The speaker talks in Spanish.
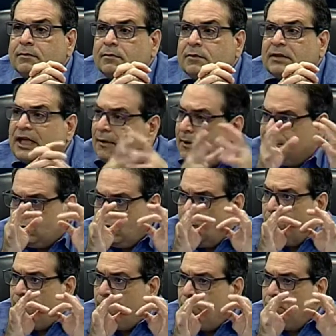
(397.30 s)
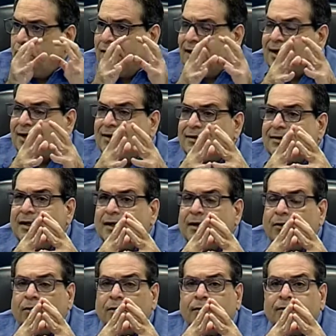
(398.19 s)
Estaba todo muy
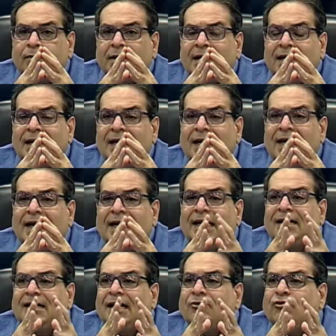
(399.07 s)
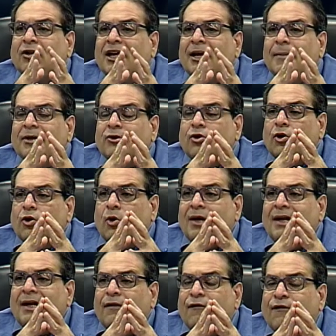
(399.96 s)
organizado. El caso es que me tocó
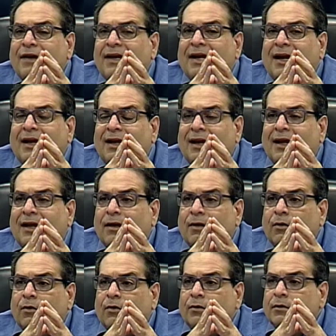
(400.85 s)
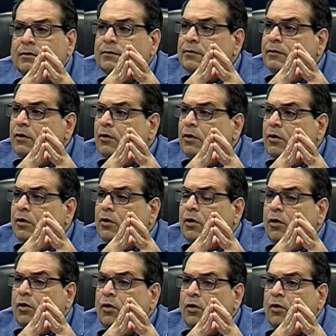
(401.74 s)
en la fila al lado
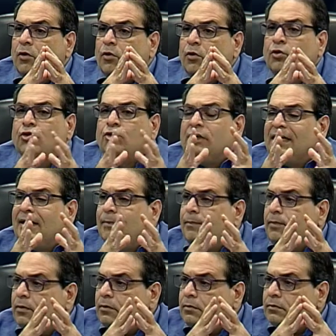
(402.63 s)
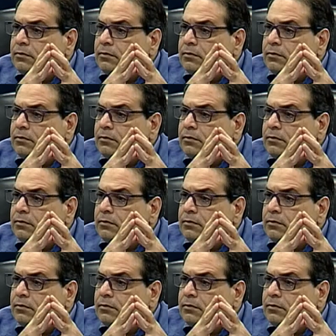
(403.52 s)
un tipo